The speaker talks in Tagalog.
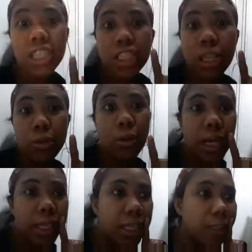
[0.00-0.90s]
i-check ko yung
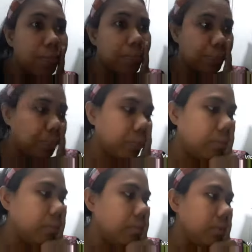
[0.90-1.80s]
aking
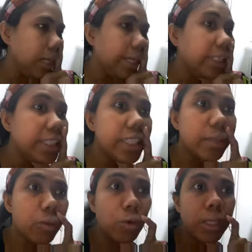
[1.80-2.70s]

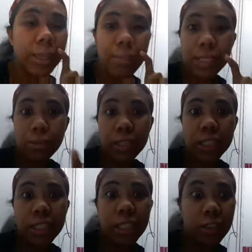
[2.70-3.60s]
ATM kung naipasok
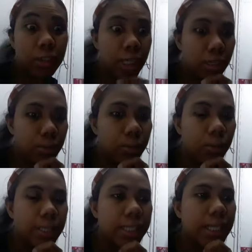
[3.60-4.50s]
na idedang yung sahod
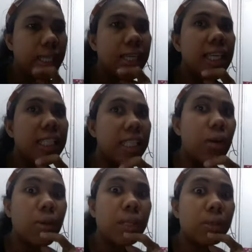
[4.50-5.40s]
ko kasi
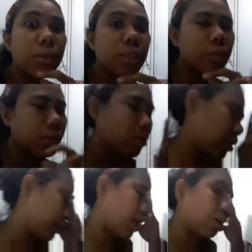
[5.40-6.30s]
sahuran ko na gusto
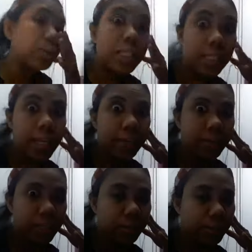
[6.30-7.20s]
sahod is life
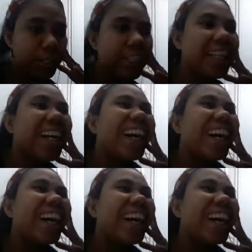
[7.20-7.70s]
guys uy